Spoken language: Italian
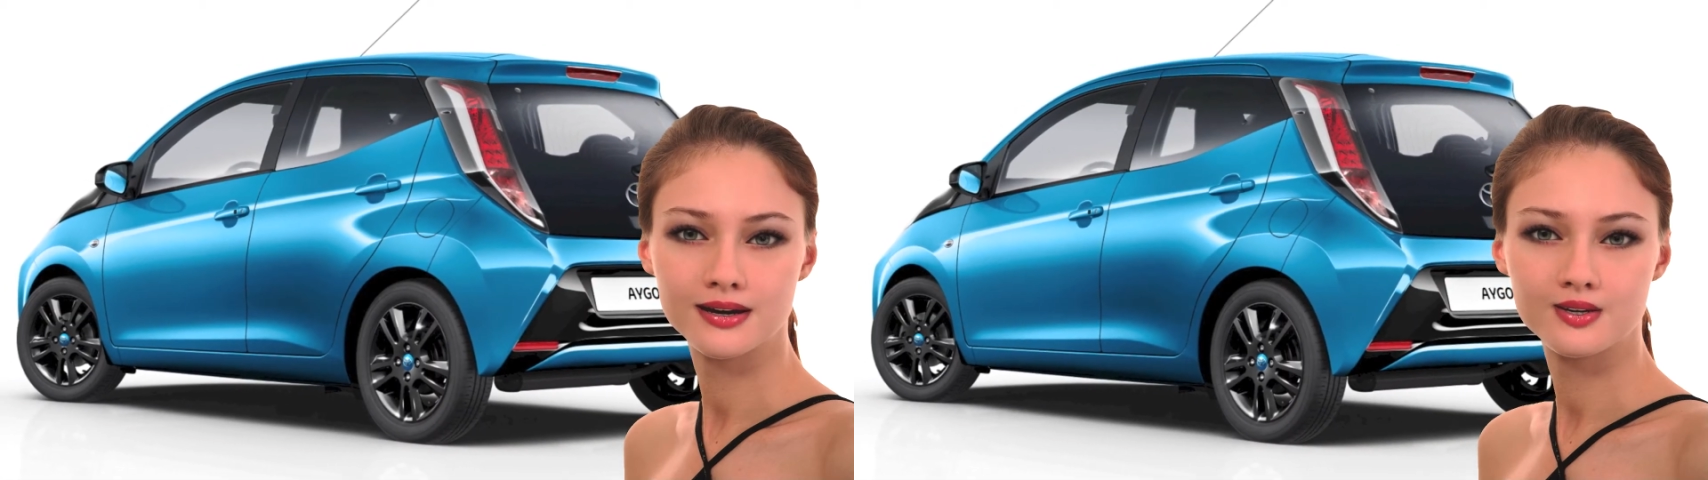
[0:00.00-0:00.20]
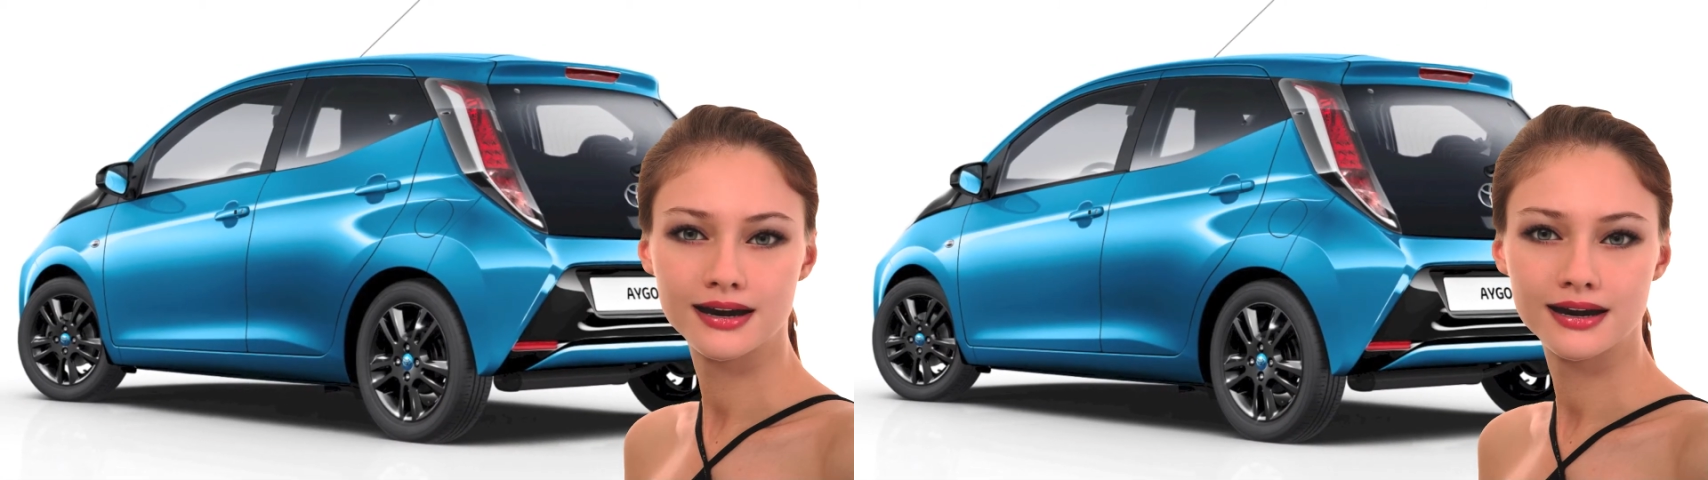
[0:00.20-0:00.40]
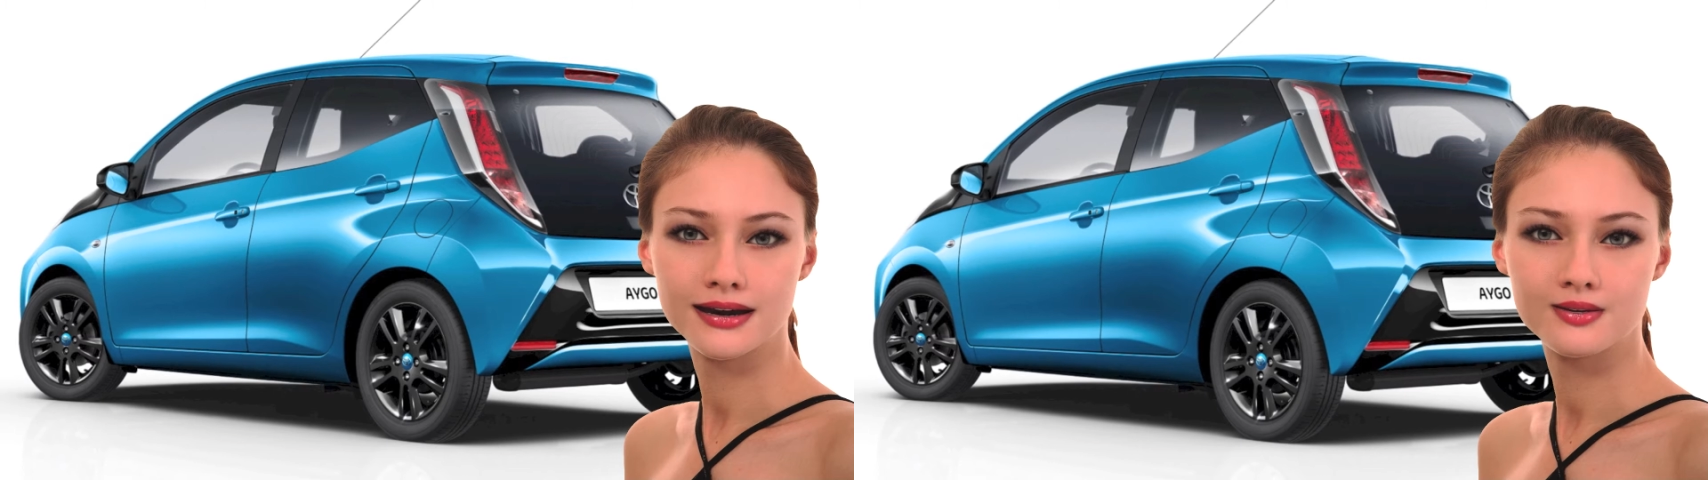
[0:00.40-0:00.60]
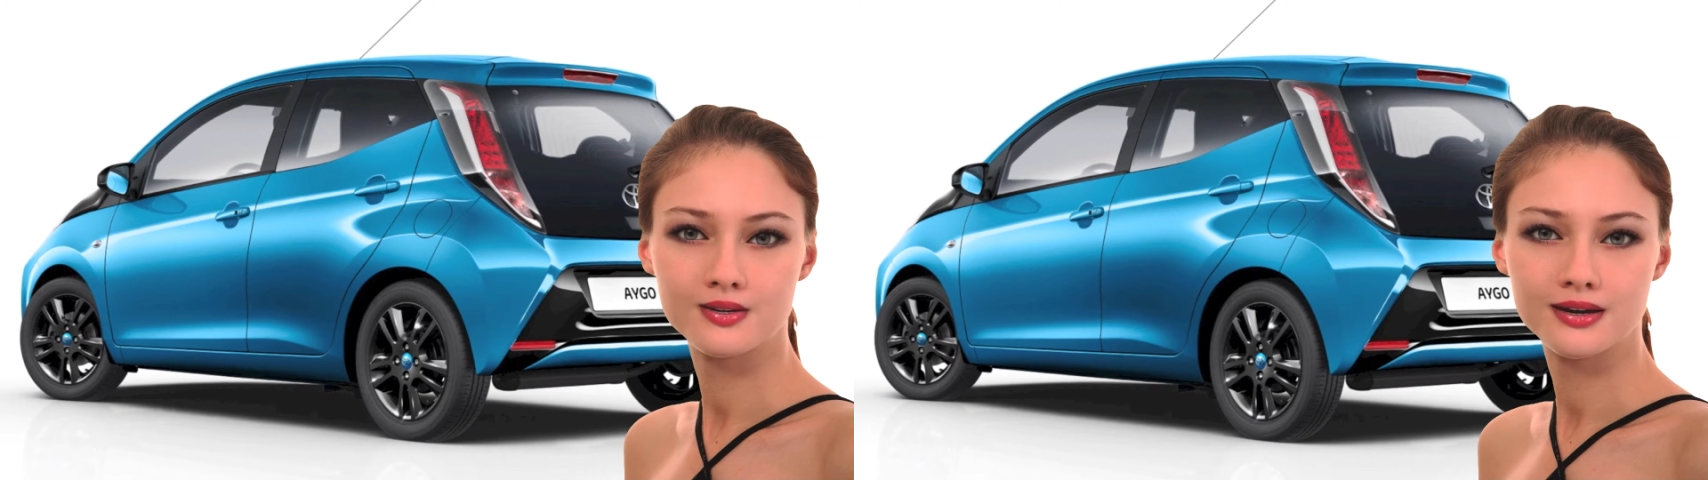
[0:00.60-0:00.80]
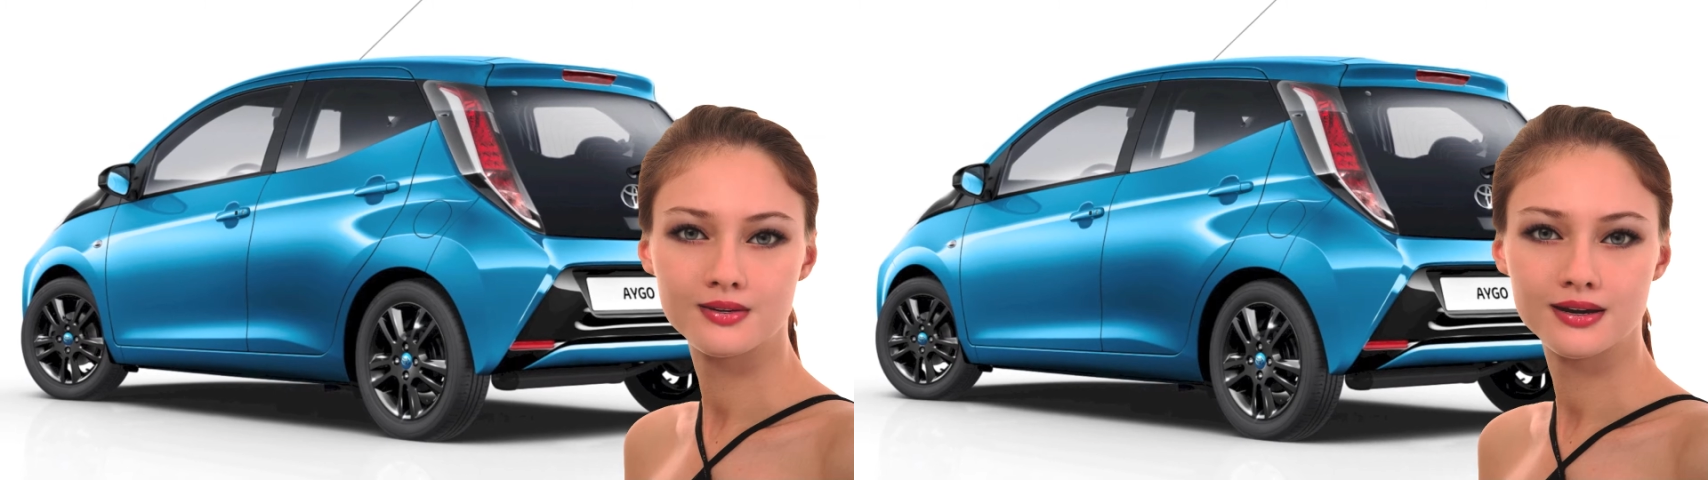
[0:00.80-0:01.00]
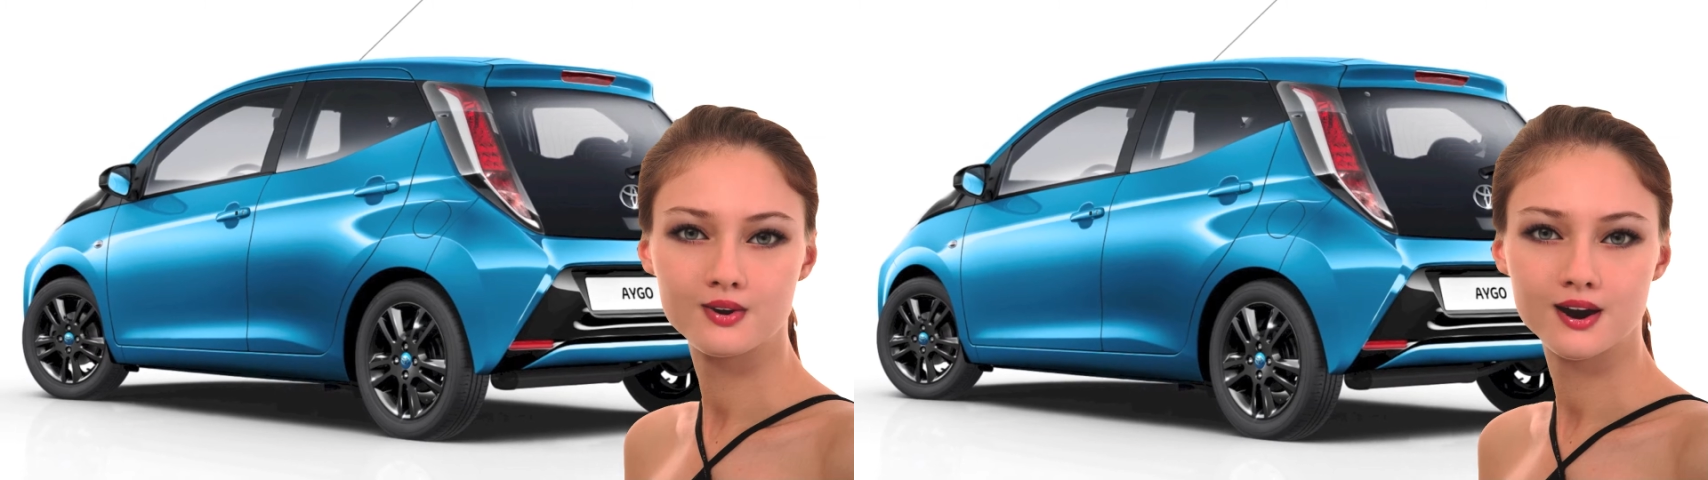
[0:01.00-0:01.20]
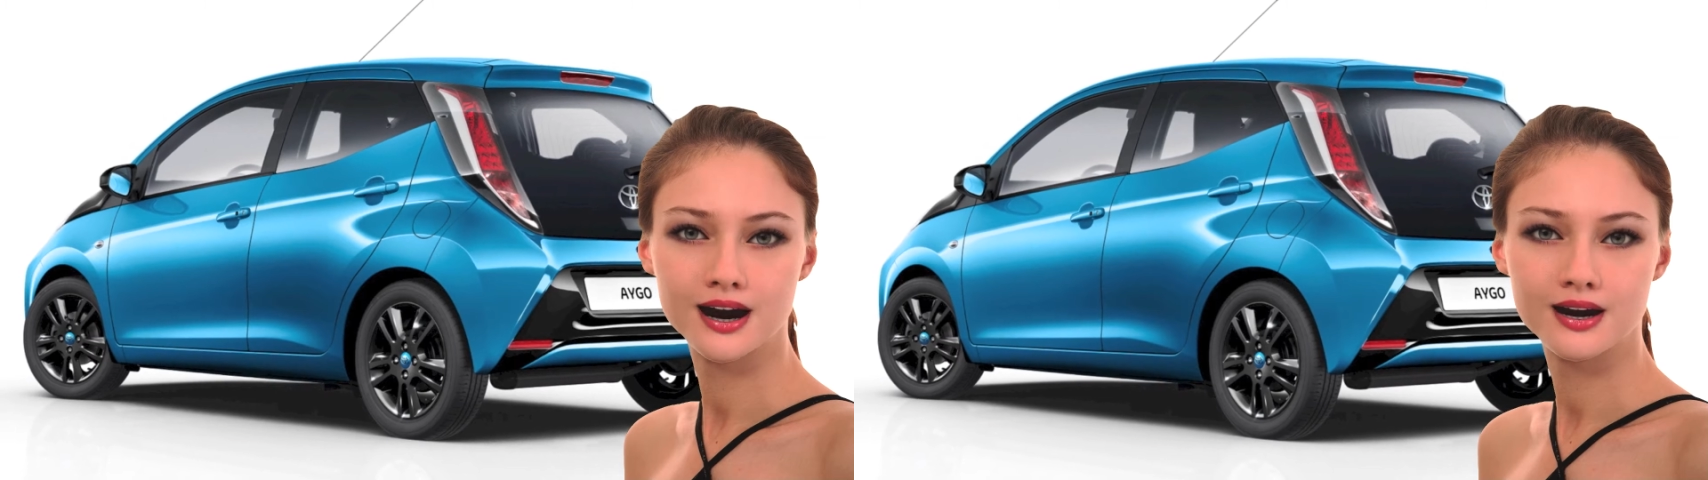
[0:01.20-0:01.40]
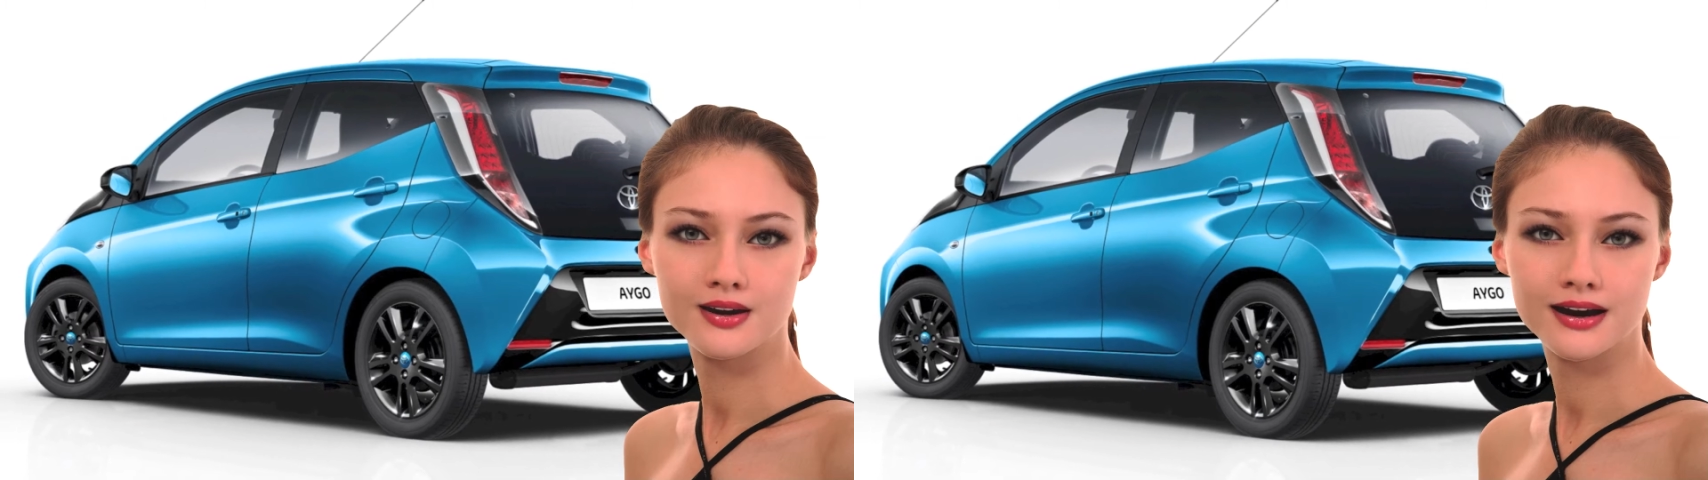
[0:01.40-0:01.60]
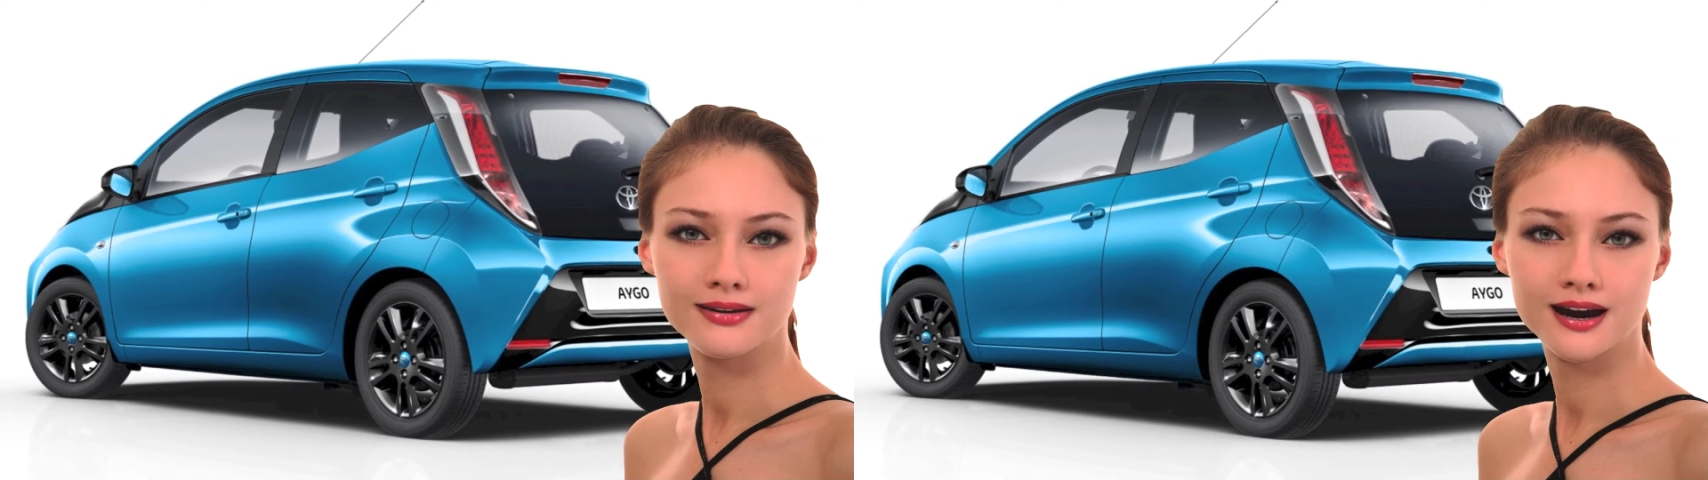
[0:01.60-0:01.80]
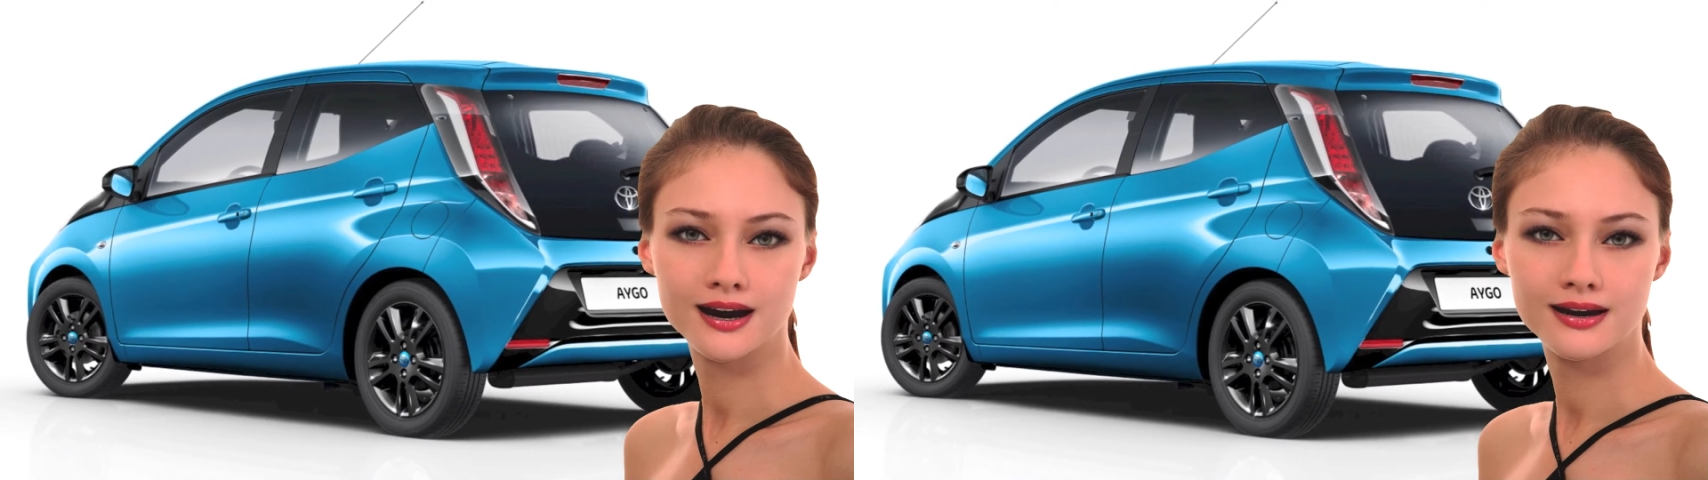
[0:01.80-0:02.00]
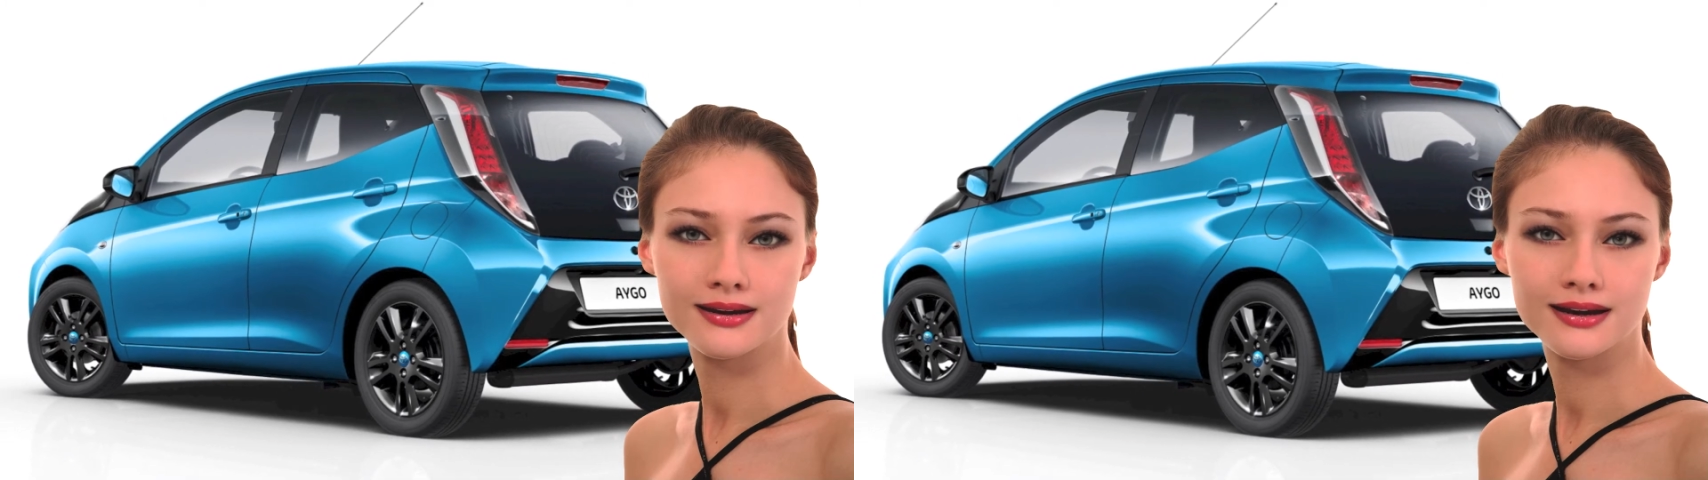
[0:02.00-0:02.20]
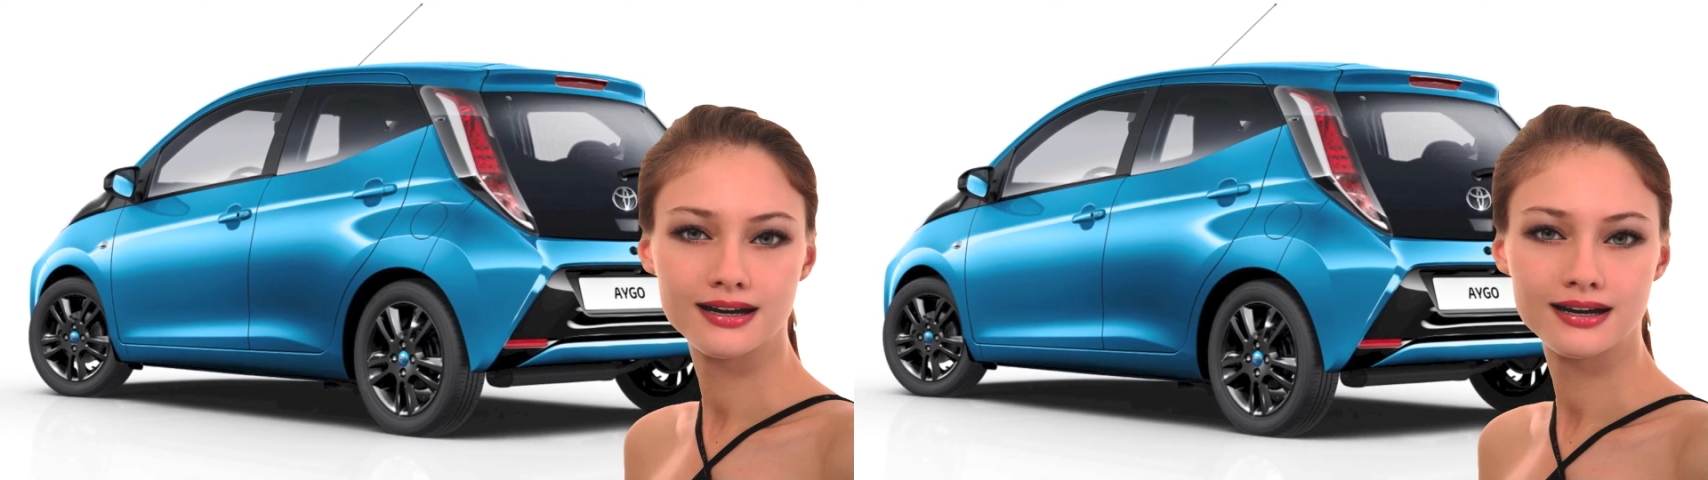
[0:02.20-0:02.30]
11.850 euro.